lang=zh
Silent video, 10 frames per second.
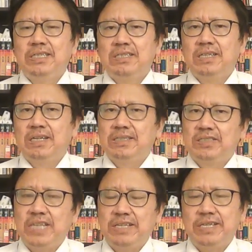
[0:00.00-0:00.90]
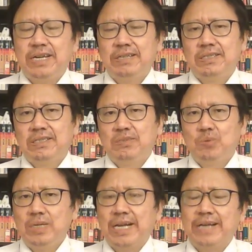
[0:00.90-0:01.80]
呃，前几年
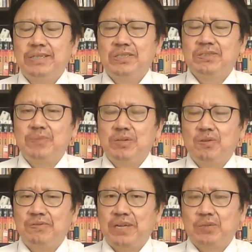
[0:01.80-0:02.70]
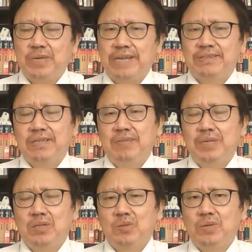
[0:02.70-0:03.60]
乌克兰就是民众发动颜色革
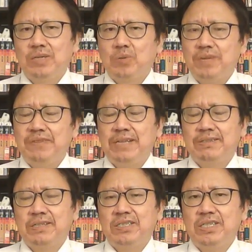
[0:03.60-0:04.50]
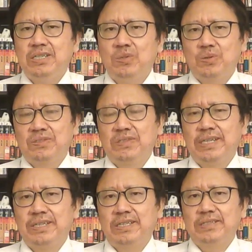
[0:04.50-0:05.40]
命，推推翻这个亲俄罗斯的
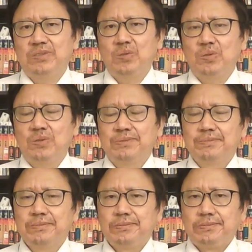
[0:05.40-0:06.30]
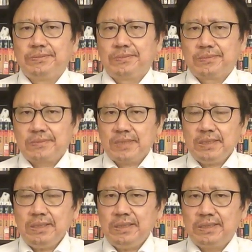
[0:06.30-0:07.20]
一个总统。
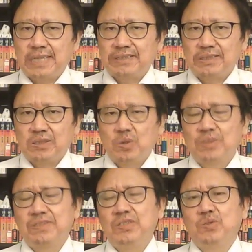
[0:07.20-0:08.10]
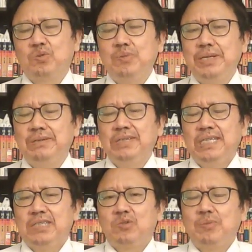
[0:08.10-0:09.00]
但是俄罗斯就出兵，
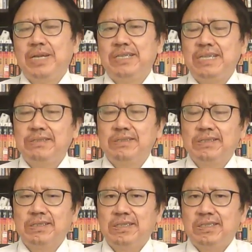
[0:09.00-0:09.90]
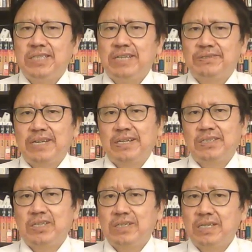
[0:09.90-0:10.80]
出兵呢先是抢占了一
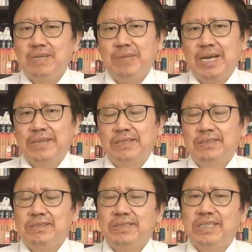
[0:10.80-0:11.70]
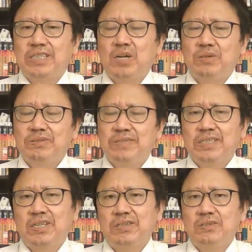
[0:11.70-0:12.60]
个叫克里米亚的一个岛，这
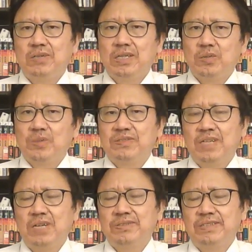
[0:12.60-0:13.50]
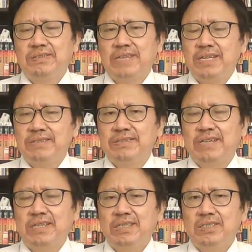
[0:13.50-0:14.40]
个岛呃俄罗斯号称在历史
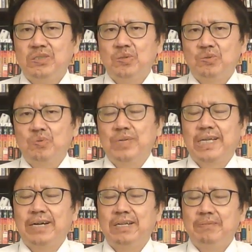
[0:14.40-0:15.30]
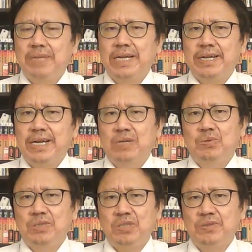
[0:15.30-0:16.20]
上就属于它，本来两
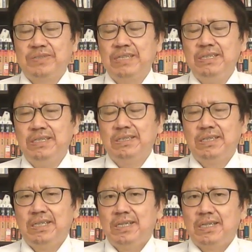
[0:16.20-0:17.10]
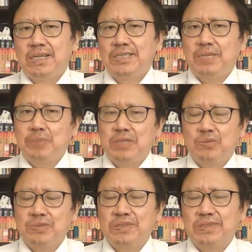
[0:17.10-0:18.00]
国就有争议，而且不仅
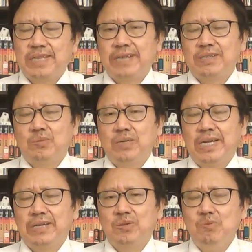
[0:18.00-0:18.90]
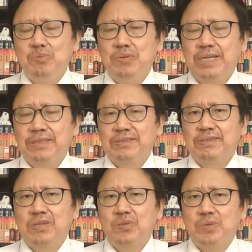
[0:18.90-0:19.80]
如此，它还在乌克兰东部啊制
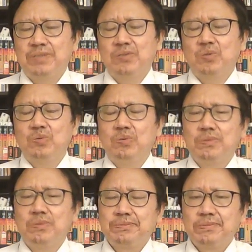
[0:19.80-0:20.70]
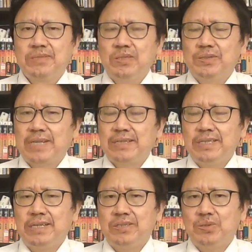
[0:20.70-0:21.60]
造军事冲突，有当
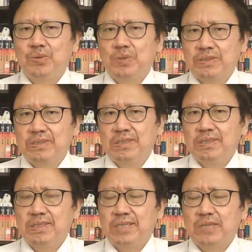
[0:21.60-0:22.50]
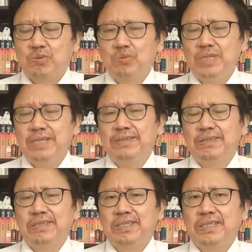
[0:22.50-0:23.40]
地啊有俄罗斯啊族裔的
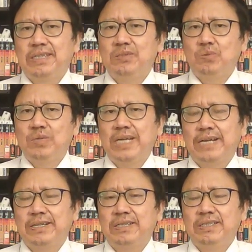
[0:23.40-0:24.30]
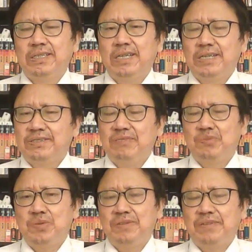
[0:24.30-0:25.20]
人跟乌克兰的啊政
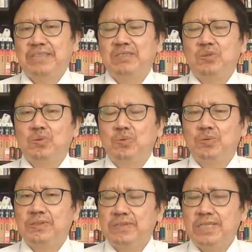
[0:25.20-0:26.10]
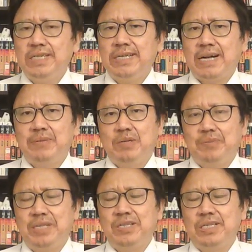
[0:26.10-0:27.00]
府军发生冲突，至今还没有
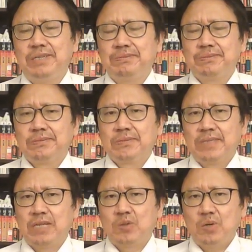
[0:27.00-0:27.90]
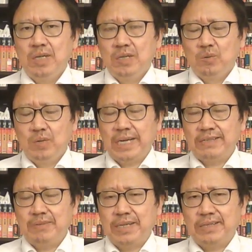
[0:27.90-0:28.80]
平息。也就是说，乌克
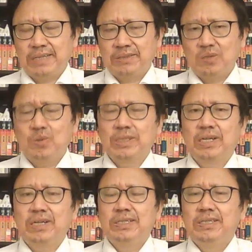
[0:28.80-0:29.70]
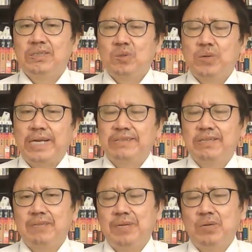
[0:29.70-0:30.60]
兰人民当时获得了。通过颜
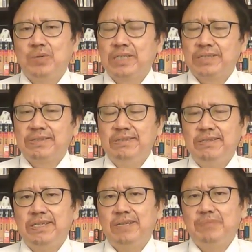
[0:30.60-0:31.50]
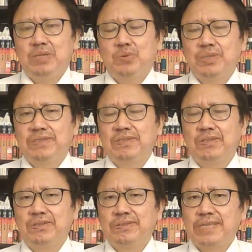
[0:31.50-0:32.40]
色革命获得了真正的民主和自
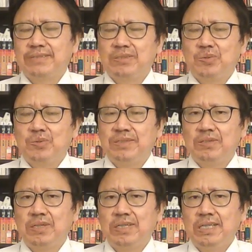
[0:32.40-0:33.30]
由，但是却受到